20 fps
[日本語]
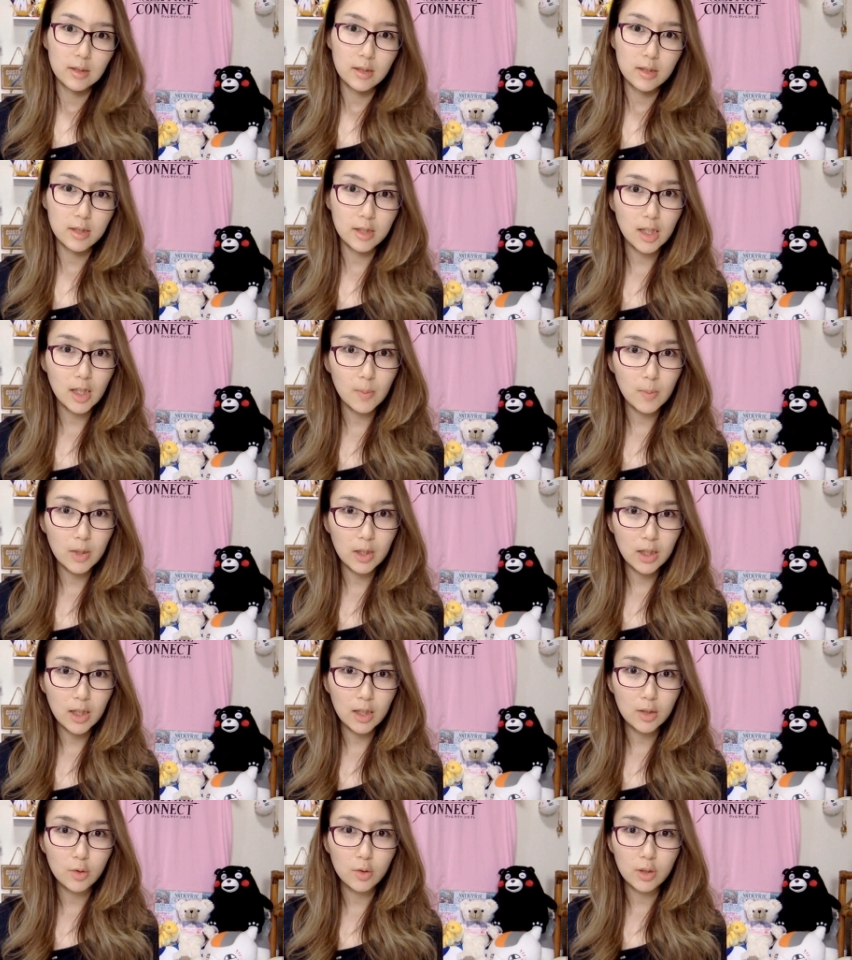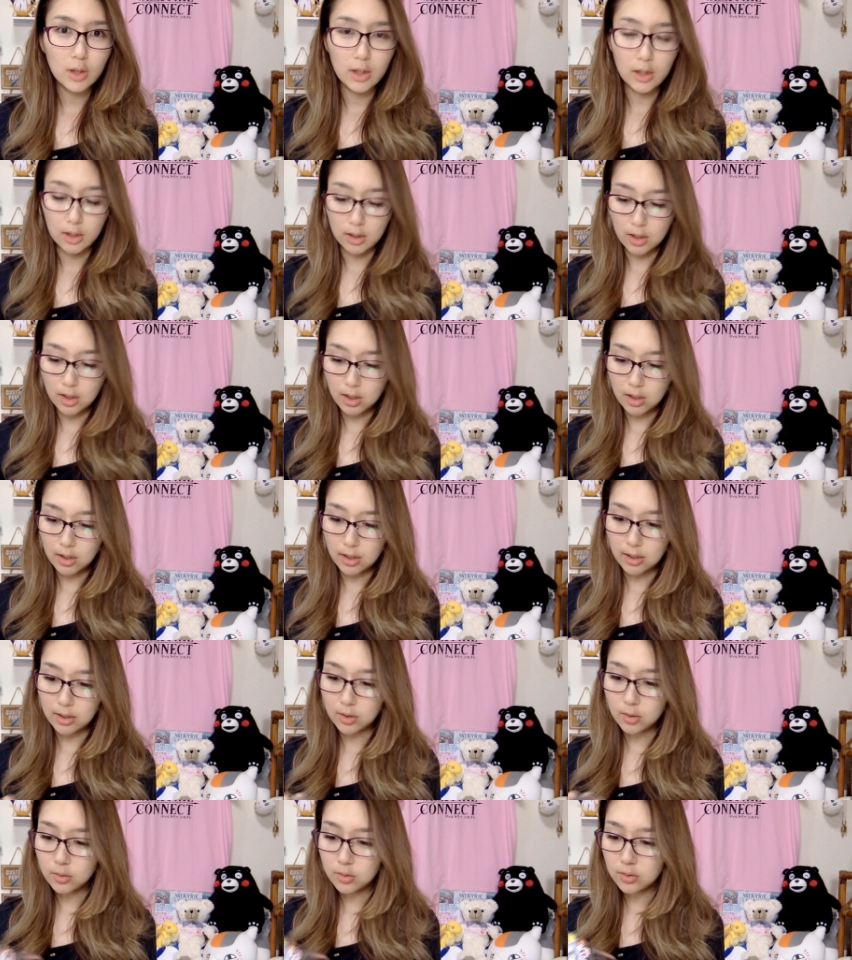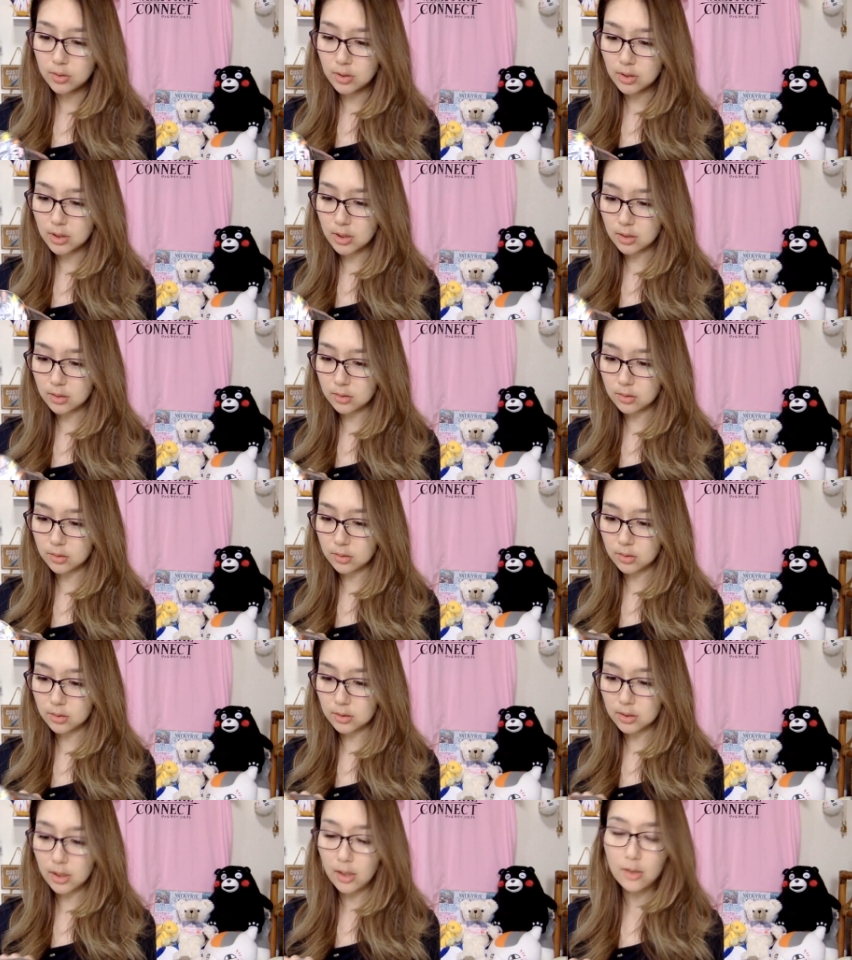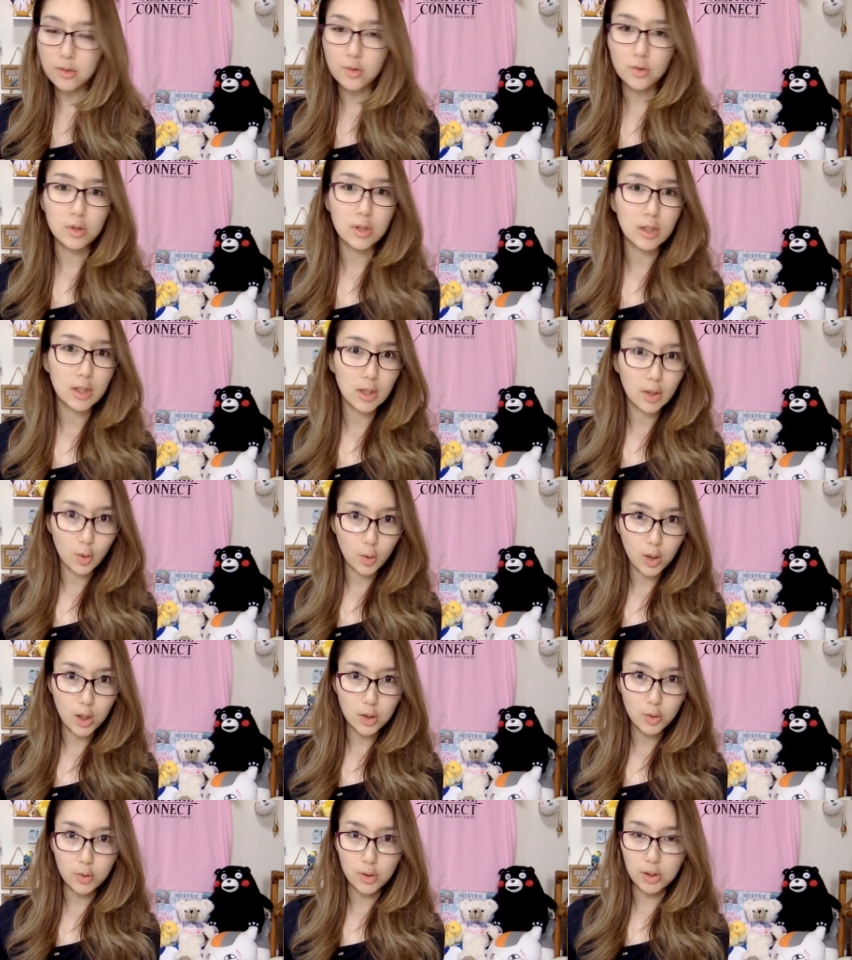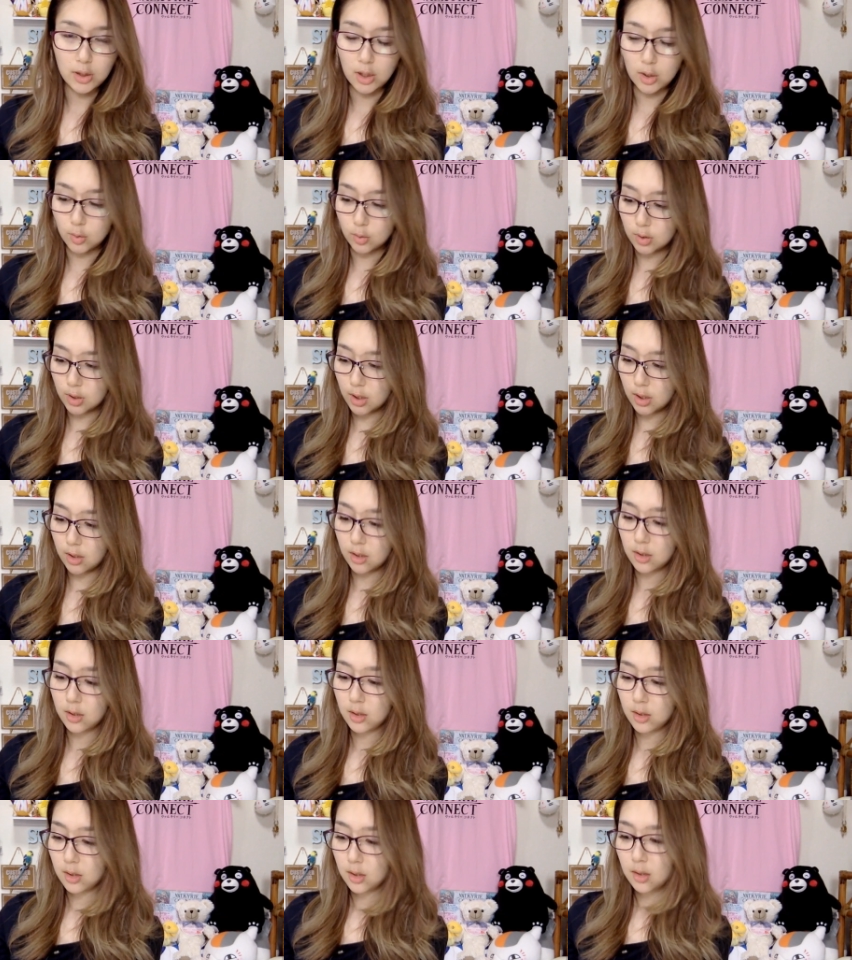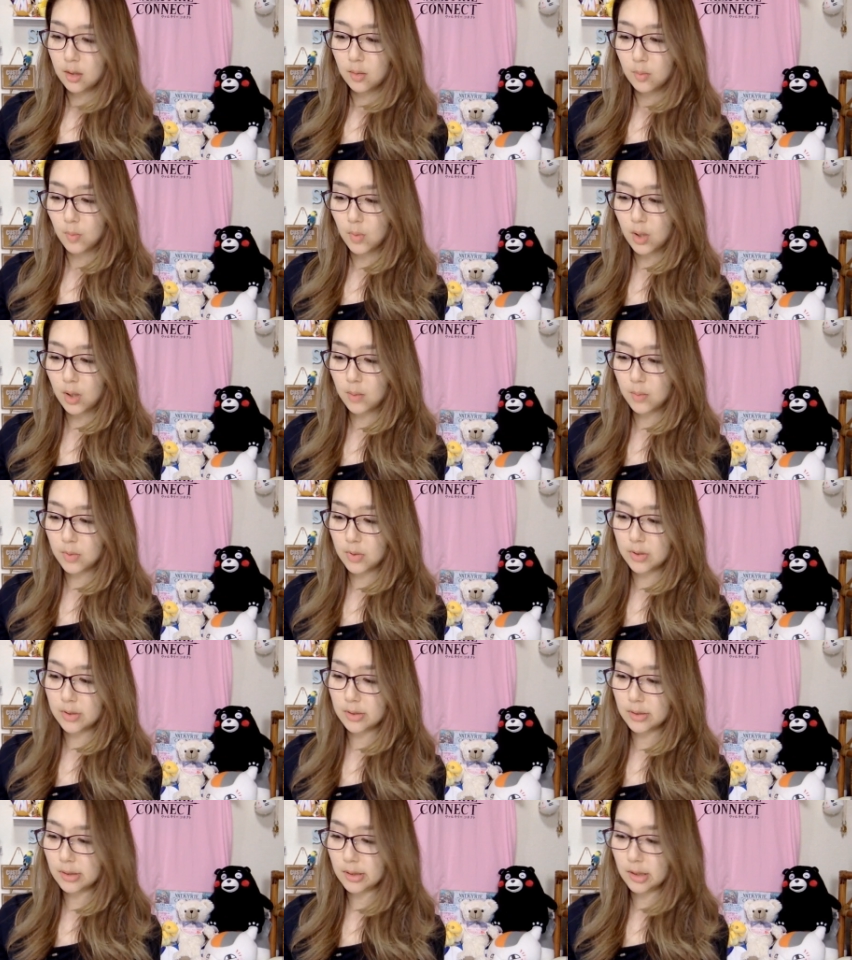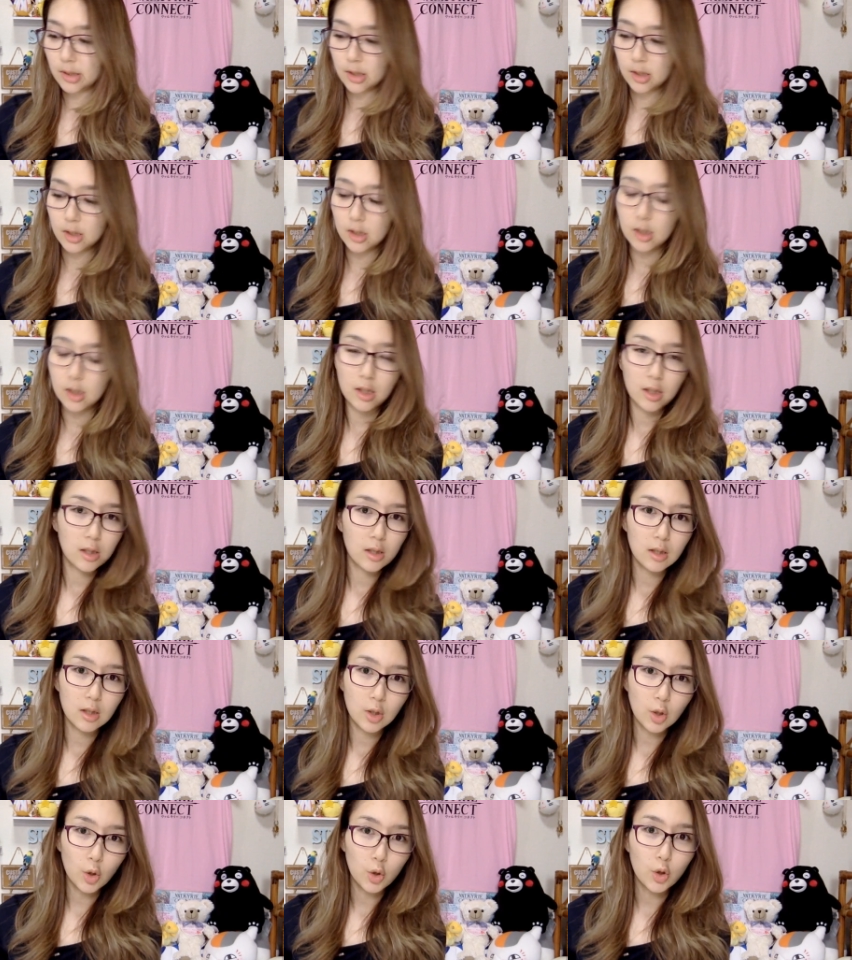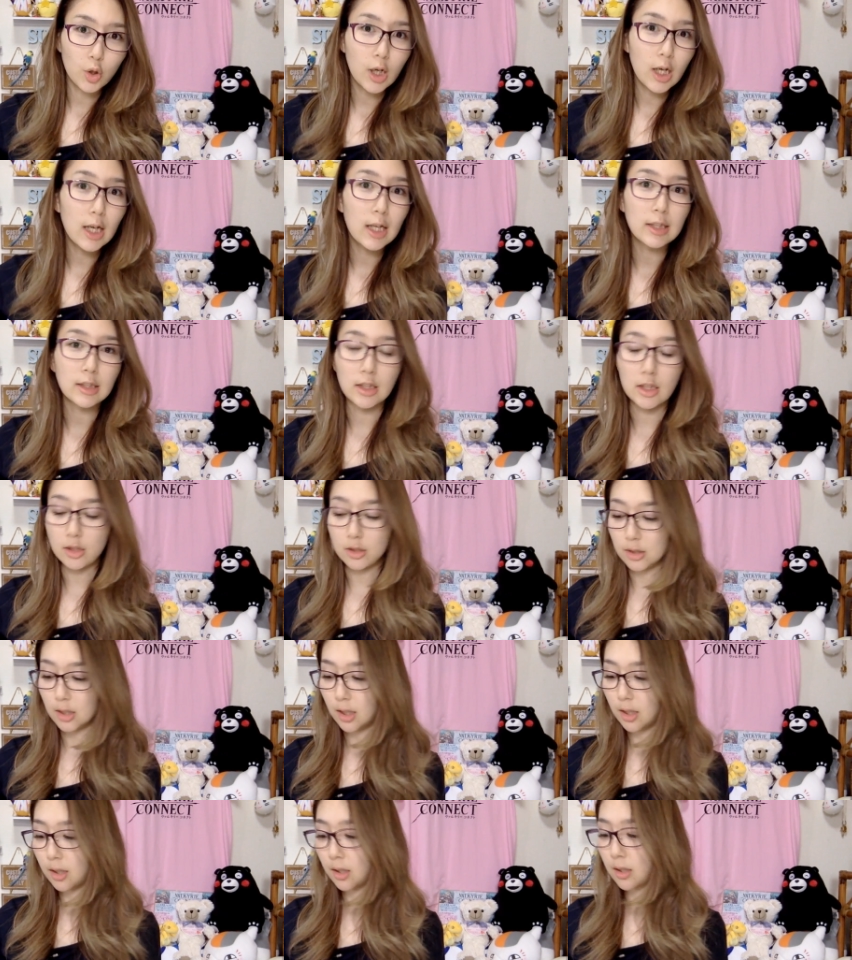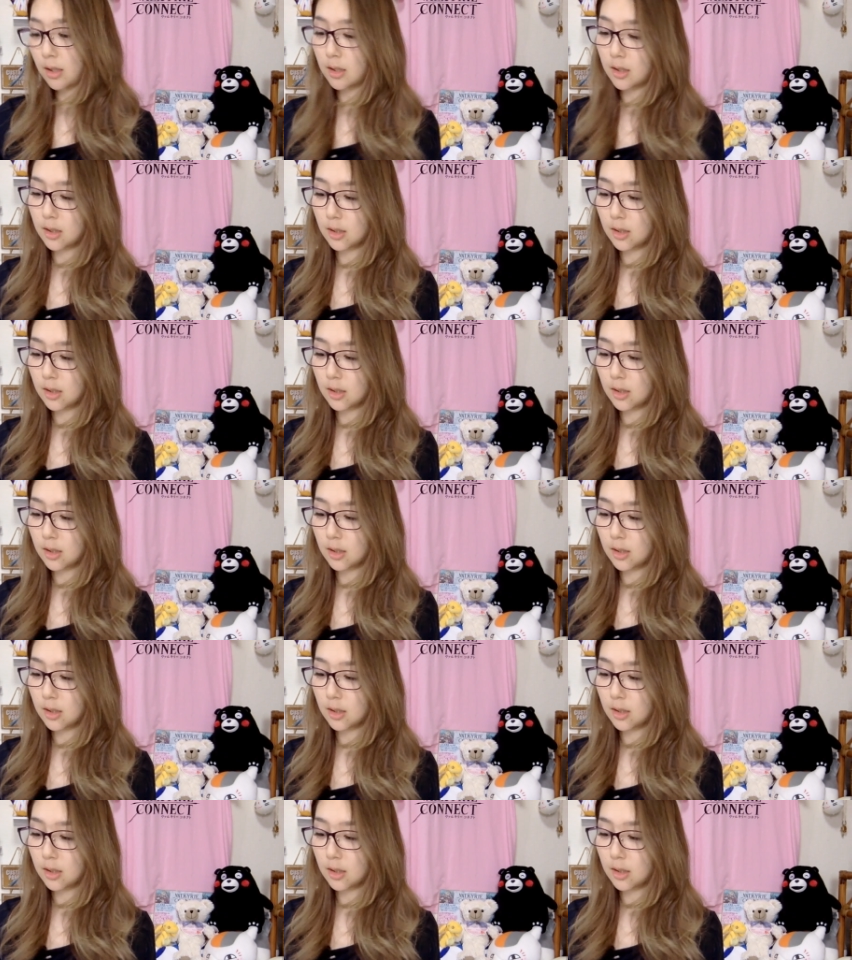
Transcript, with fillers: ちなみにカロリーが、え432キロカロリーなので、まあ別に許容範囲ですね。